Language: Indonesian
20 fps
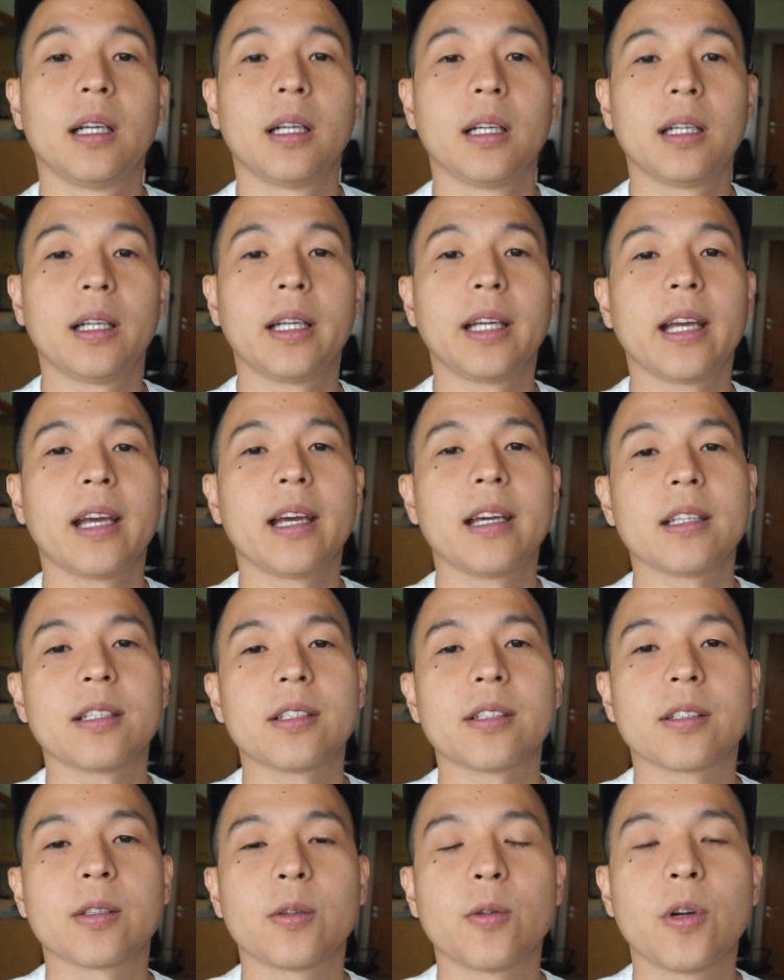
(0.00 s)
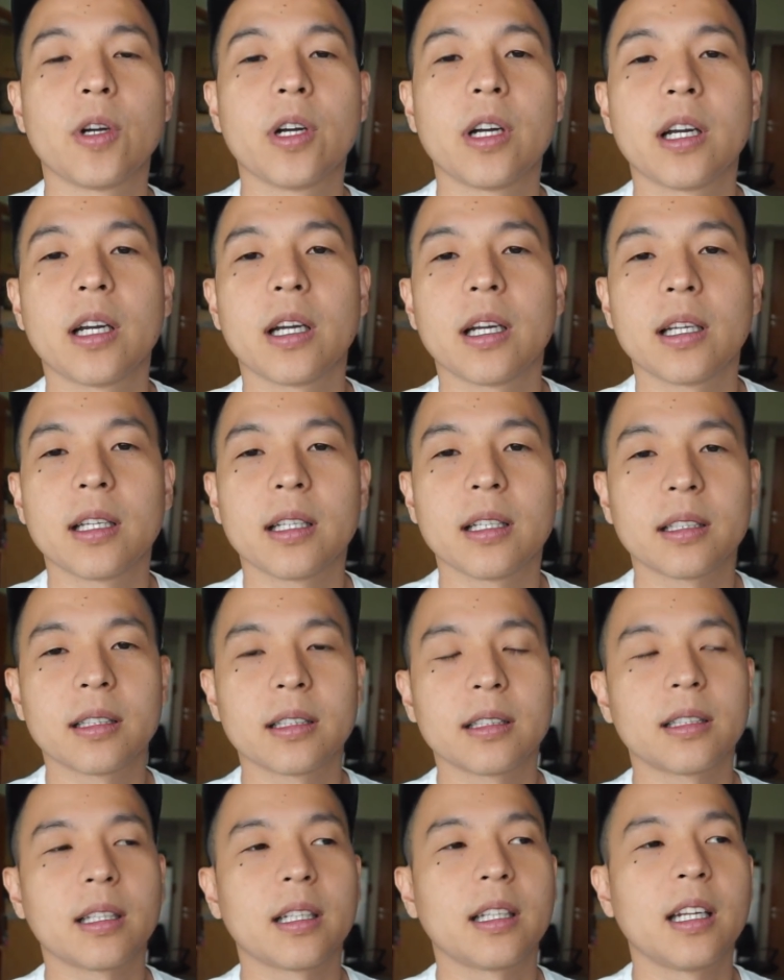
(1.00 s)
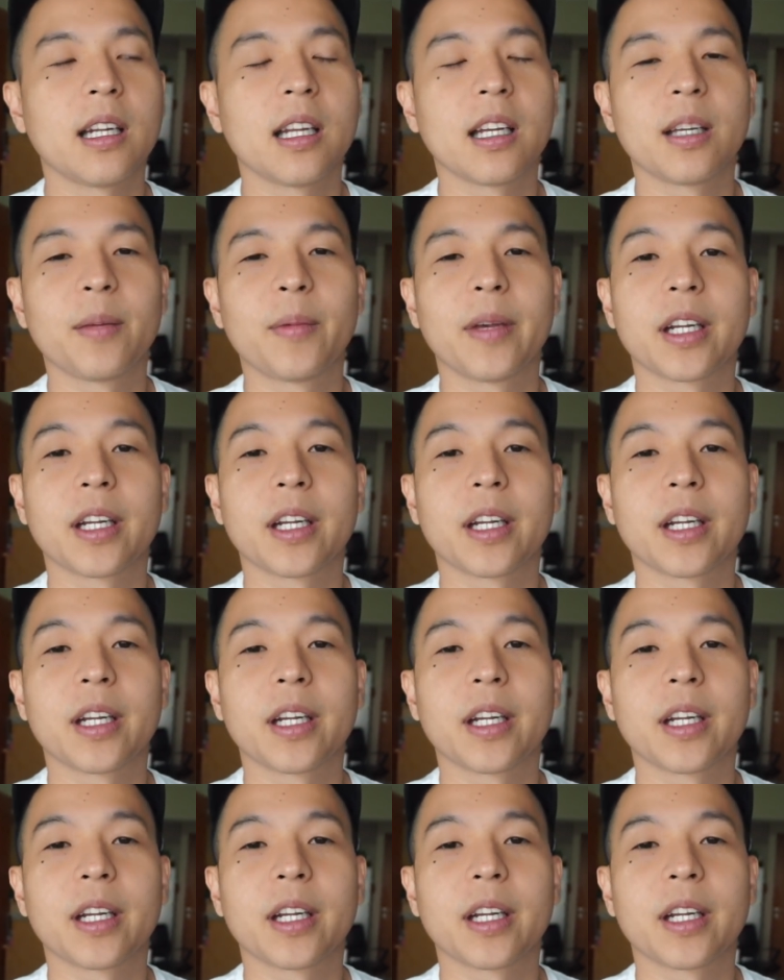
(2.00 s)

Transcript: Hey guys, gue tadi lagi